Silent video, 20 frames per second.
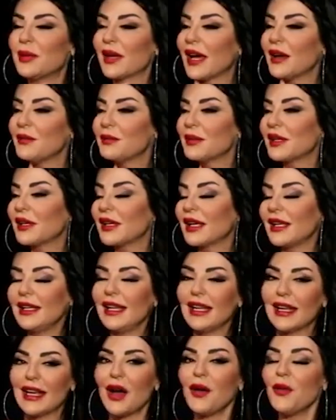بخ... بك...
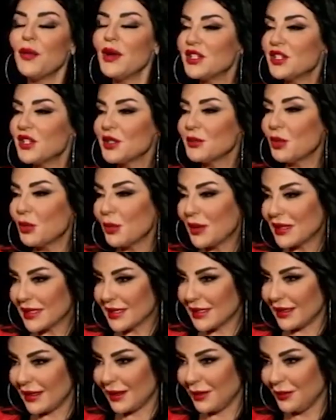ليك اول شيء
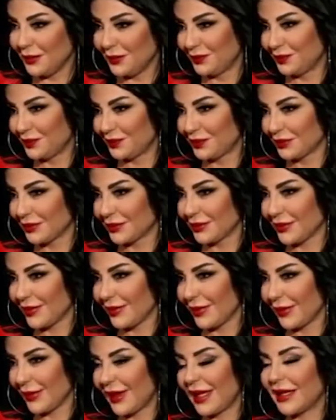ممثله
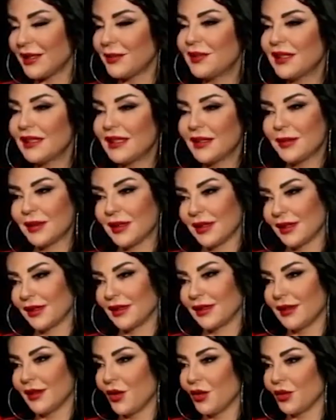تنبتدي من
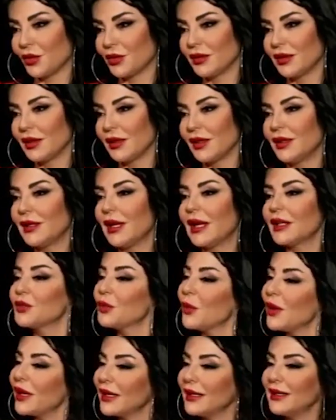هون
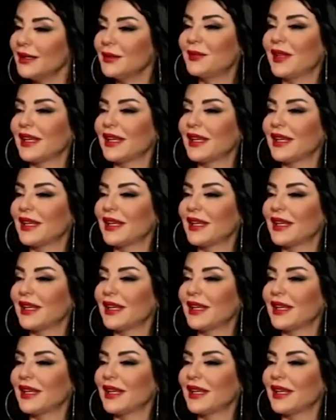الادوار اللي